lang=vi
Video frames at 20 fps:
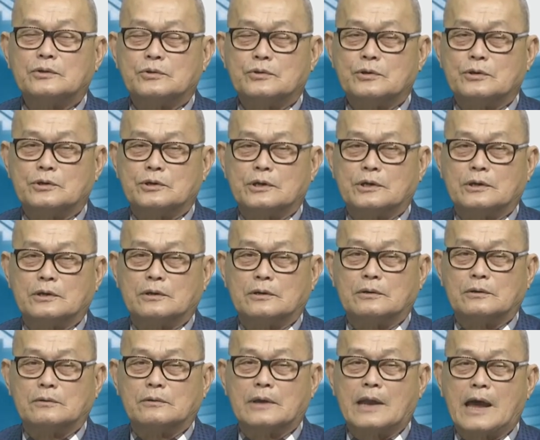chương trình
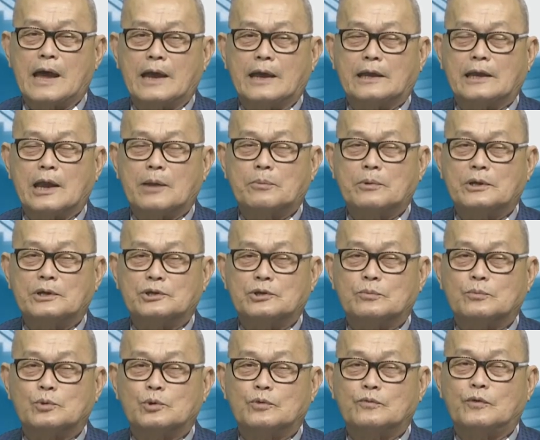đài đáp lời
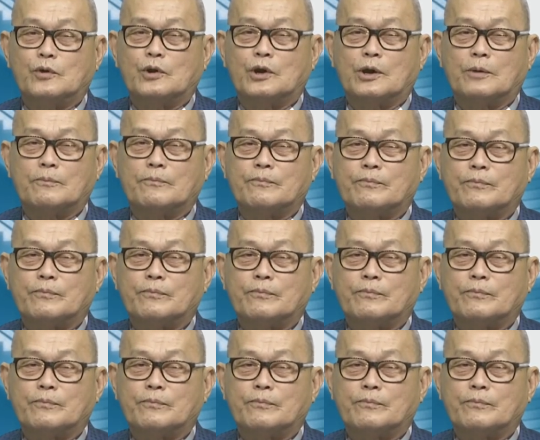sông núi phối hợp